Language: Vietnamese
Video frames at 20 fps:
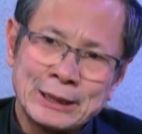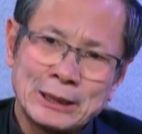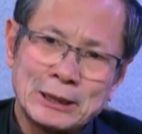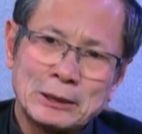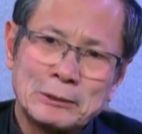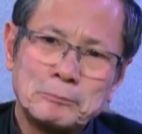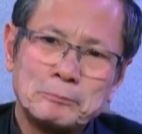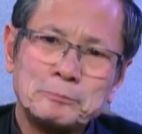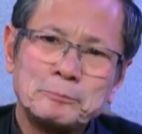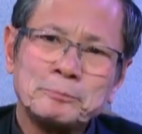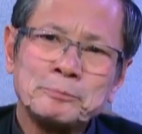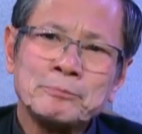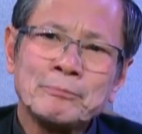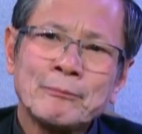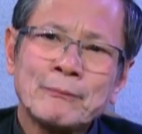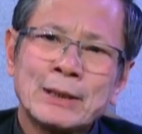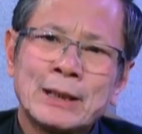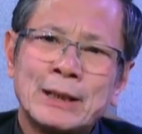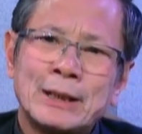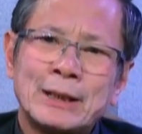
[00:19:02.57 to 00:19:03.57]
cái
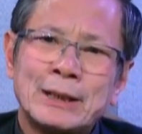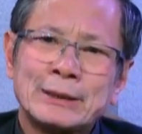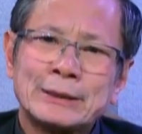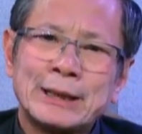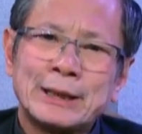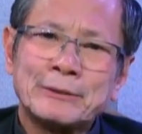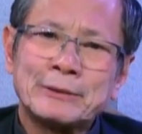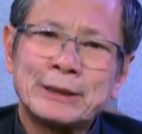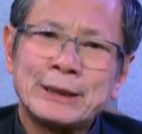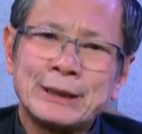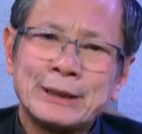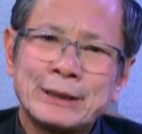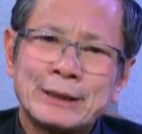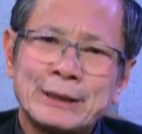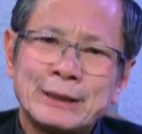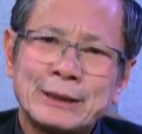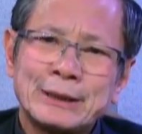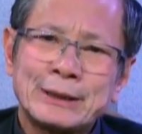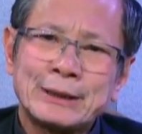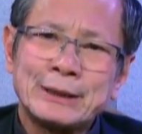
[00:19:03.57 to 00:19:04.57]
uh, theo cái
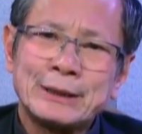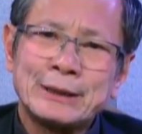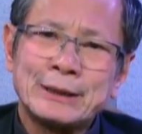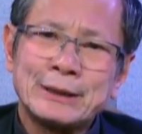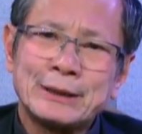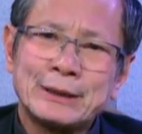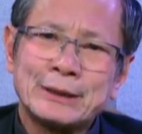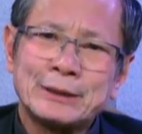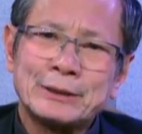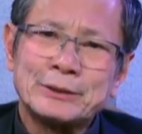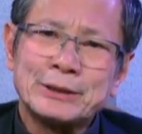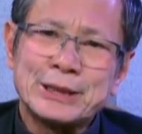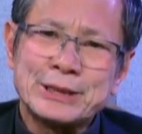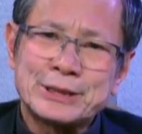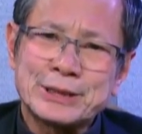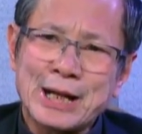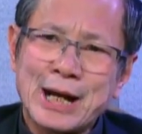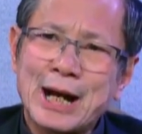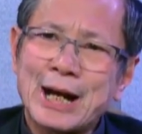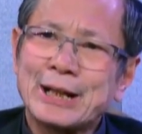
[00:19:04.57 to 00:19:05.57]
cái cái
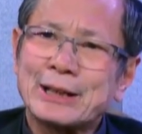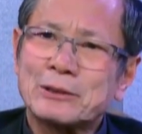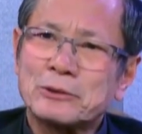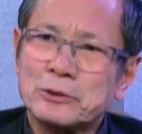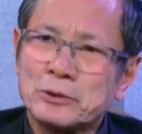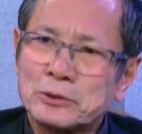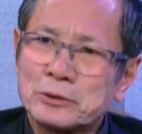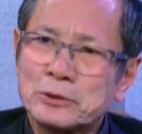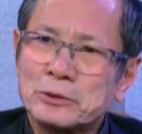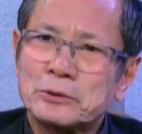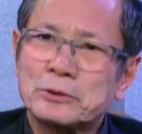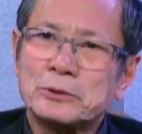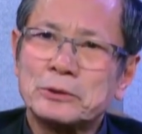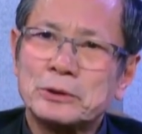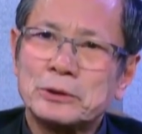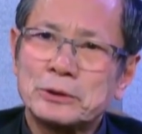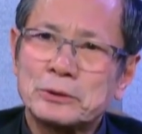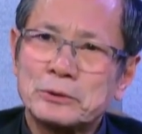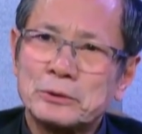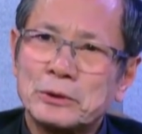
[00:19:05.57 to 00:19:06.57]
design của của
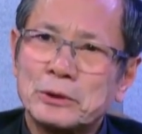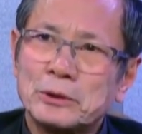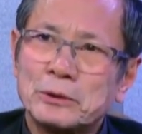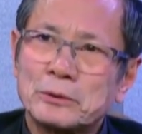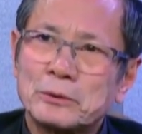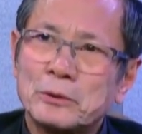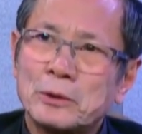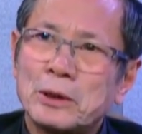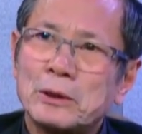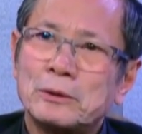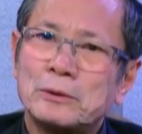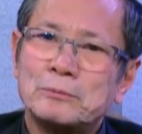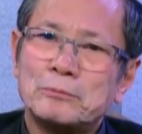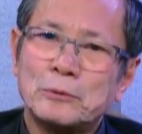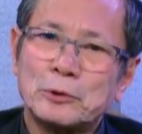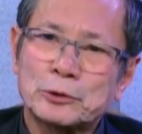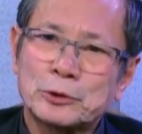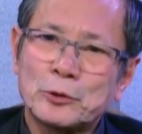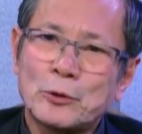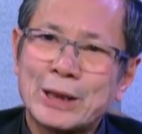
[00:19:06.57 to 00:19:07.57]
của của, của
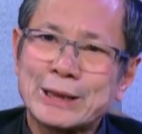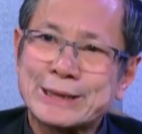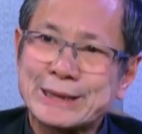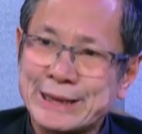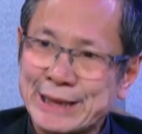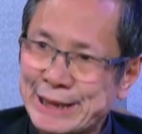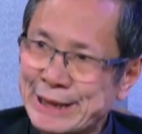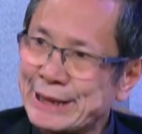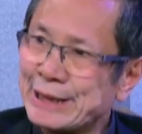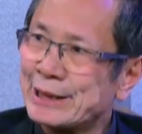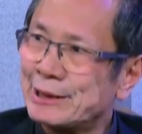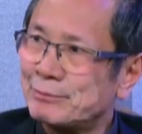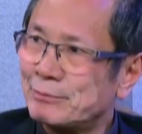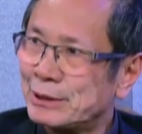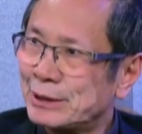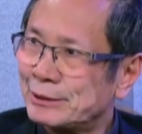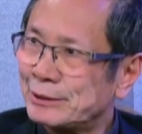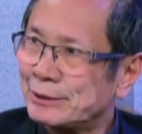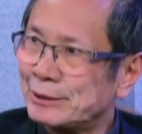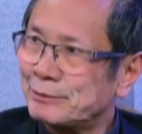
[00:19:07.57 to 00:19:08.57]
một họa sĩ ở,
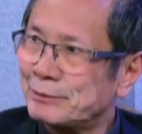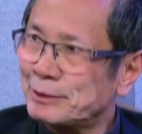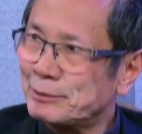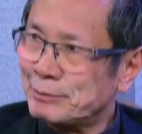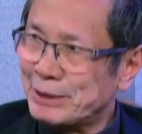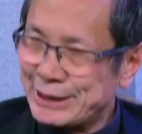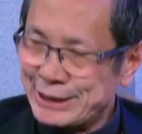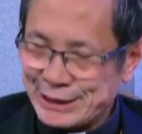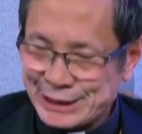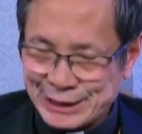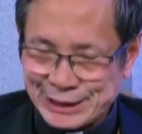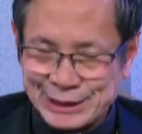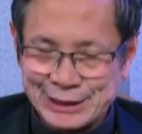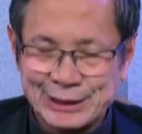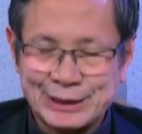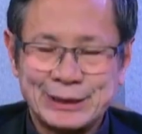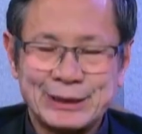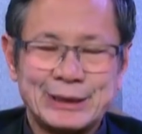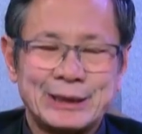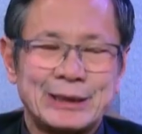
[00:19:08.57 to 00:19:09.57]
ở, ở bên
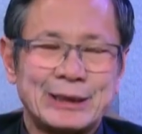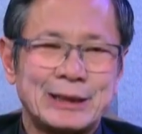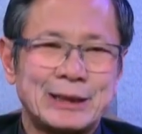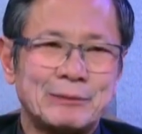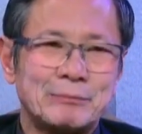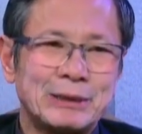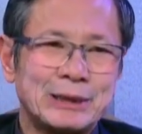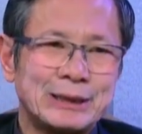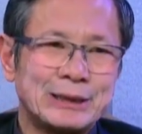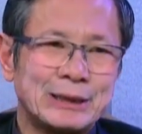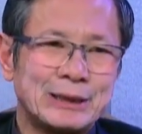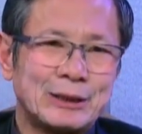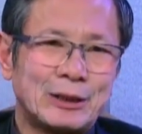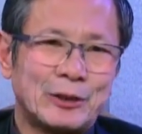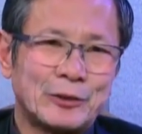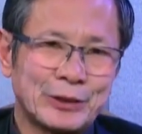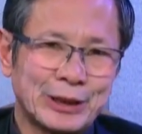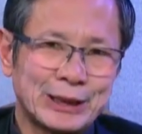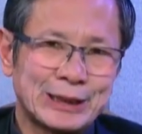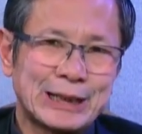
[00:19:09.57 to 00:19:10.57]
yeah. Uh, yeah. bên
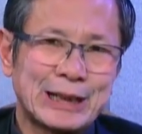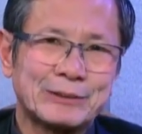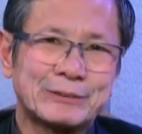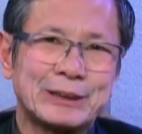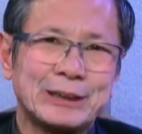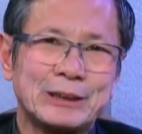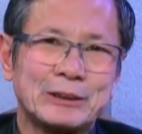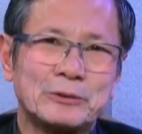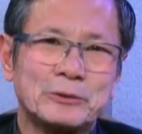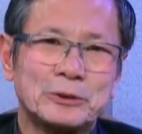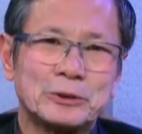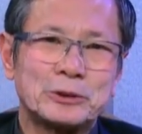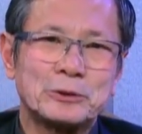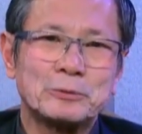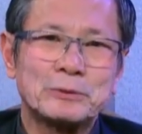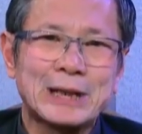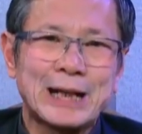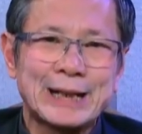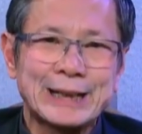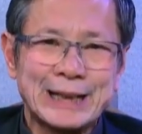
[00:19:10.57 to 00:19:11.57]
Orange County của
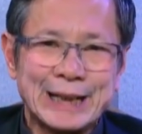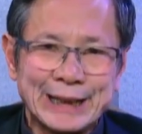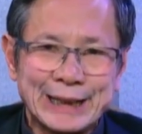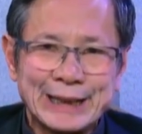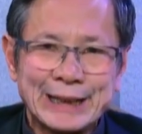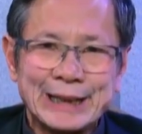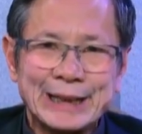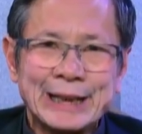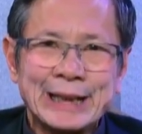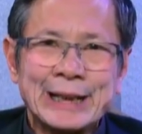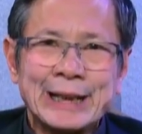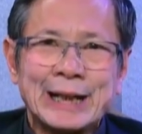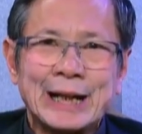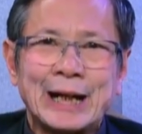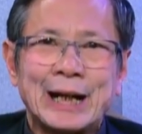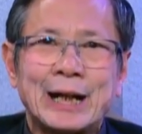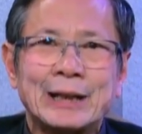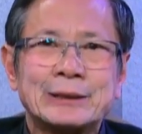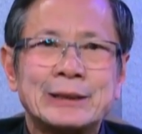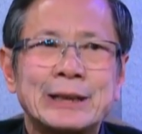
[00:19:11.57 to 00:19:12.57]
chúng ta đây
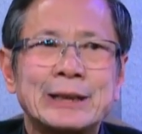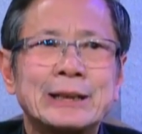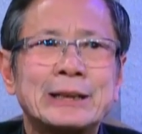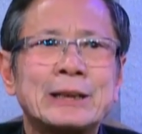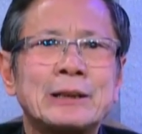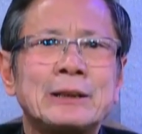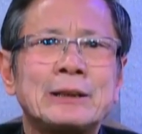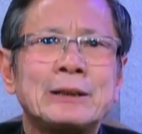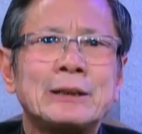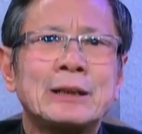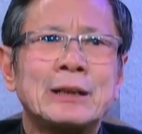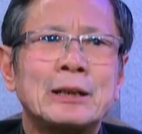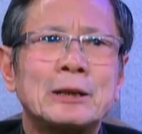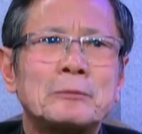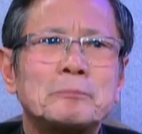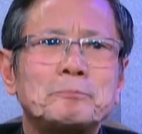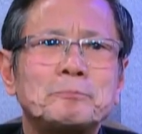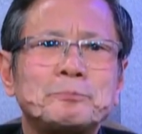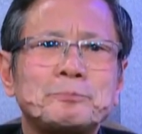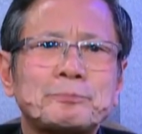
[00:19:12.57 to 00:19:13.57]
uh, thì cái
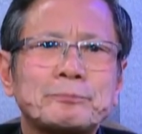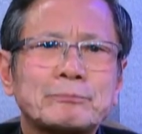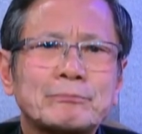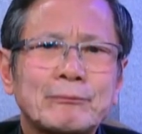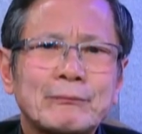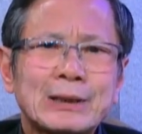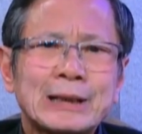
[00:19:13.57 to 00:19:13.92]
um,